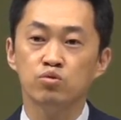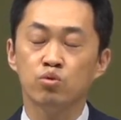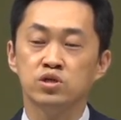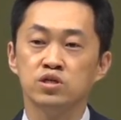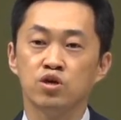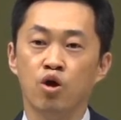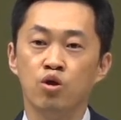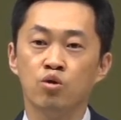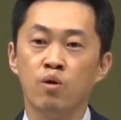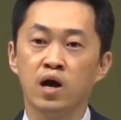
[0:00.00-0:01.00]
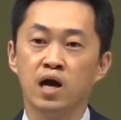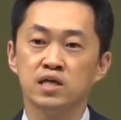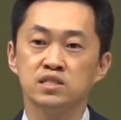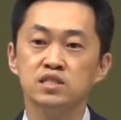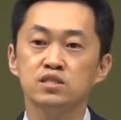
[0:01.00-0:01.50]
또 그
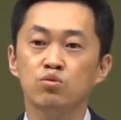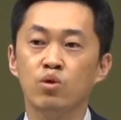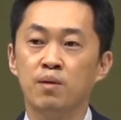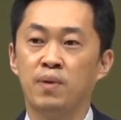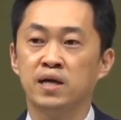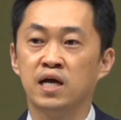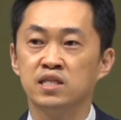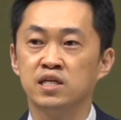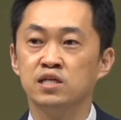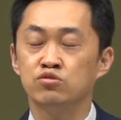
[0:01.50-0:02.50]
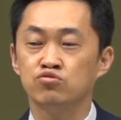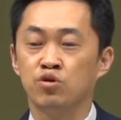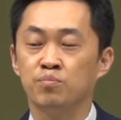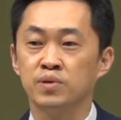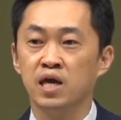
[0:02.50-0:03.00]
결과가 스스로가 받아들일
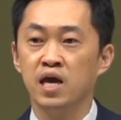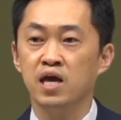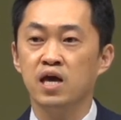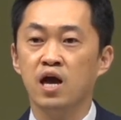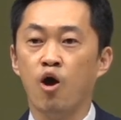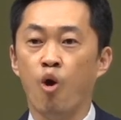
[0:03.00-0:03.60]
수 없게